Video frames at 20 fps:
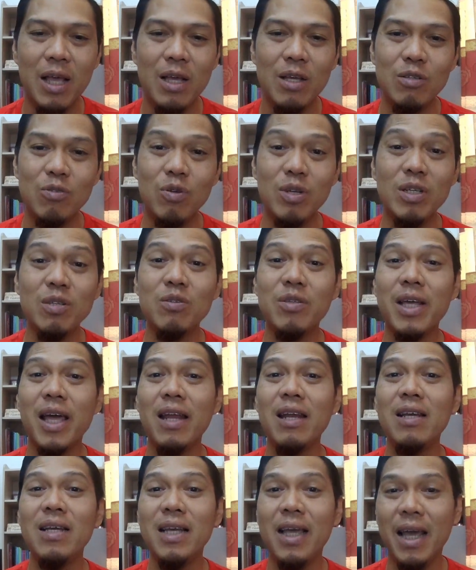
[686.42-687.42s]
ส่วนเรื่องสุดท้า
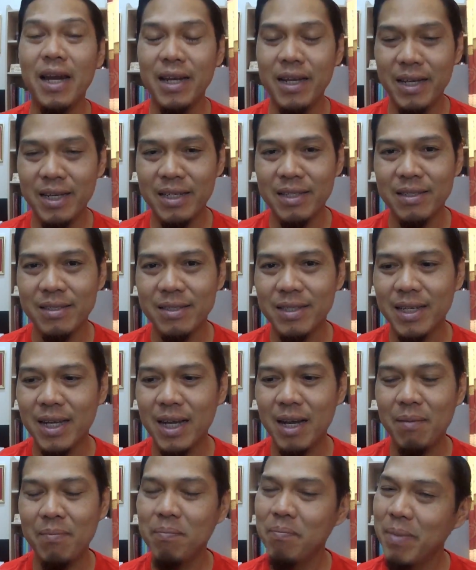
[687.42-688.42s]
ยเรื่องการเงินนะ
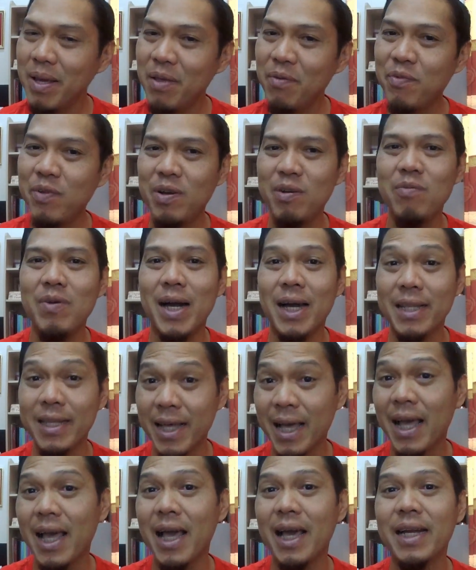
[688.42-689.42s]
ครับไม่หวือหวา
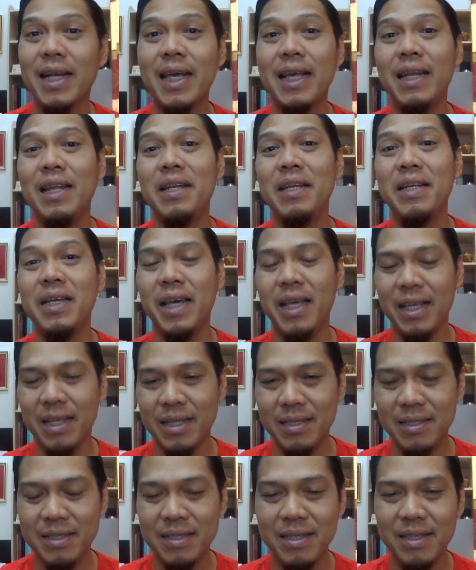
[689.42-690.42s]
แต่หาได้เรื่อ
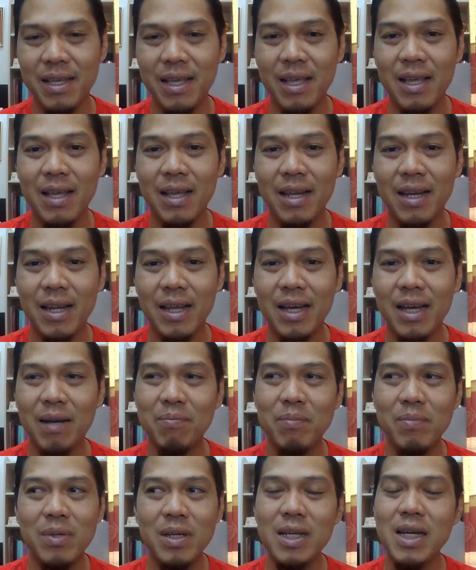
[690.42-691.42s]
ยๆนะครับ
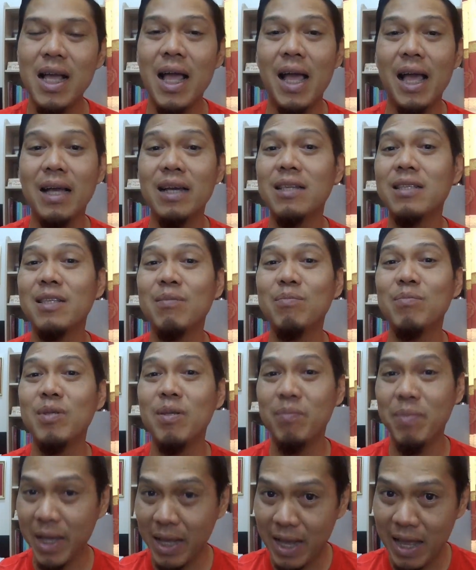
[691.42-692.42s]
เรื่องหาเงินเต็มสิ
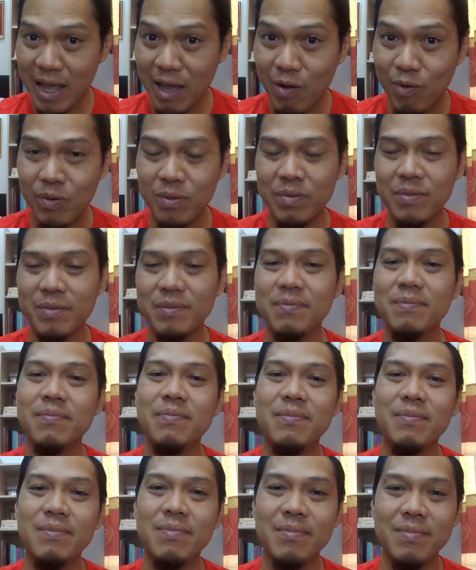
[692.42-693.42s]
บให้เก้า
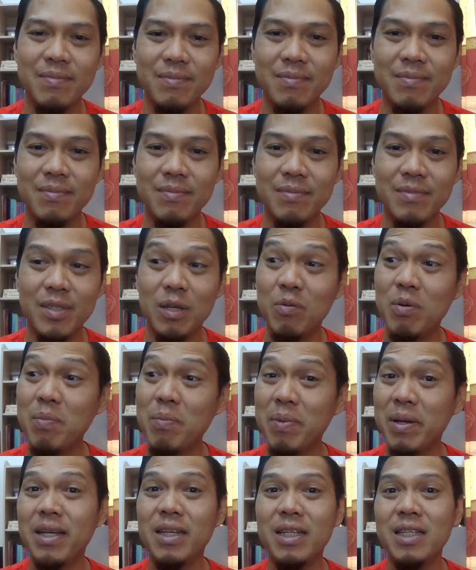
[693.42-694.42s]
ถือว่า
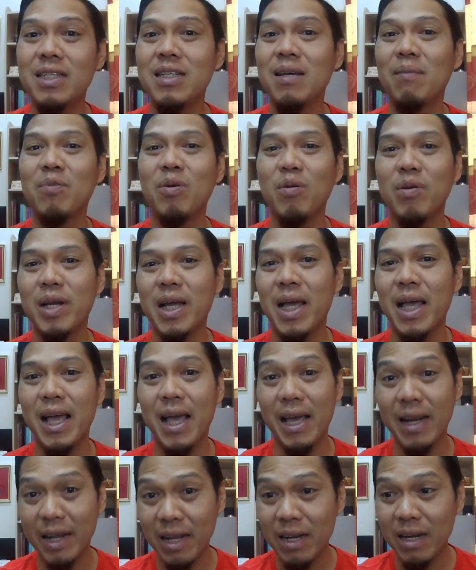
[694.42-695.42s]
เป็นเงินที่จับต้องได้
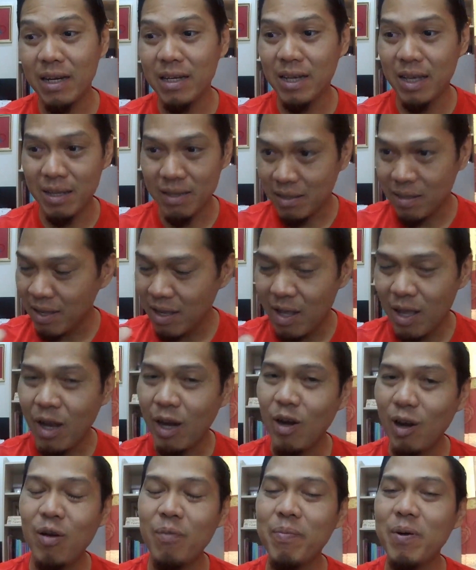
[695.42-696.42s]
หาได้เรื่อ
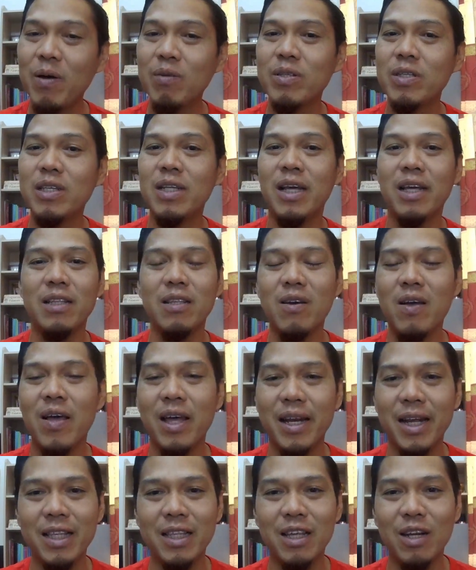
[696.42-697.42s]
ยๆ ล็อกเป้าทีไหนต้องหา
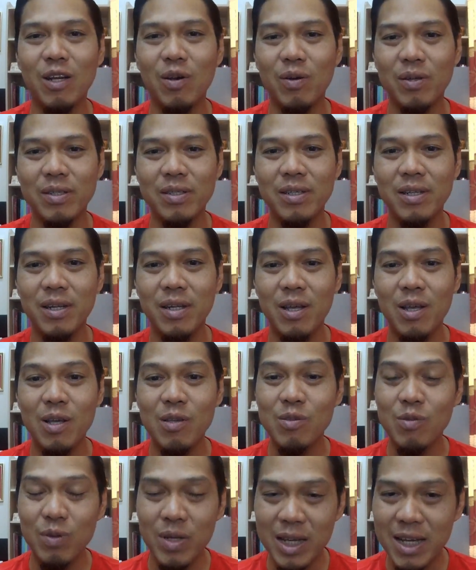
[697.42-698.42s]
ได้ตลอด
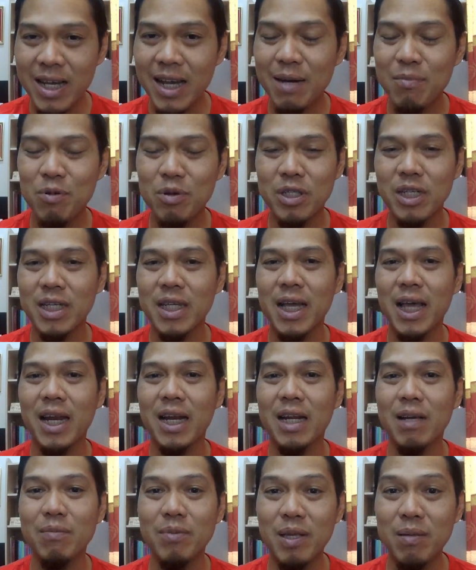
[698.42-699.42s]
ส่วนเรื่องการผ่อนจัดการ
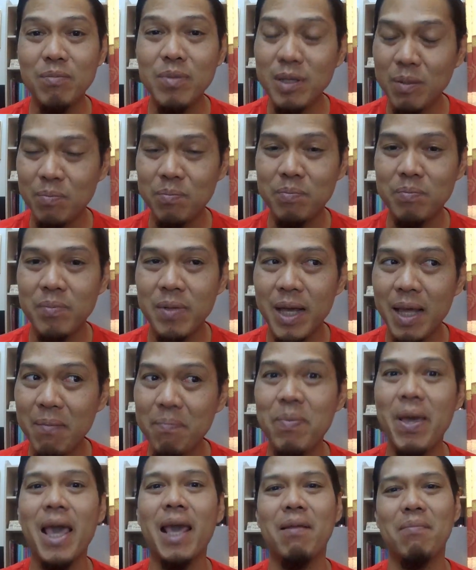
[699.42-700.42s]
ครับ เต็ม10ให้
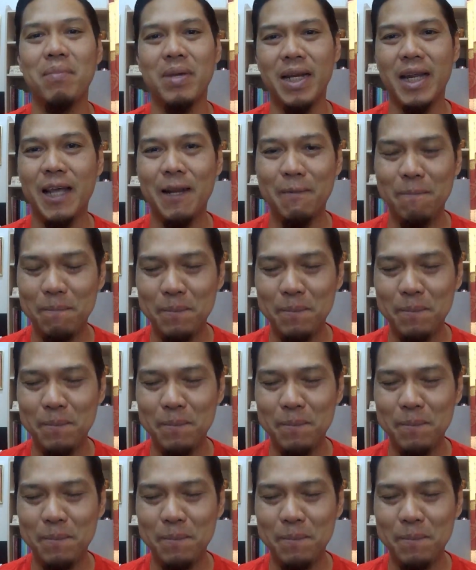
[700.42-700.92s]
8 เหมือนกัน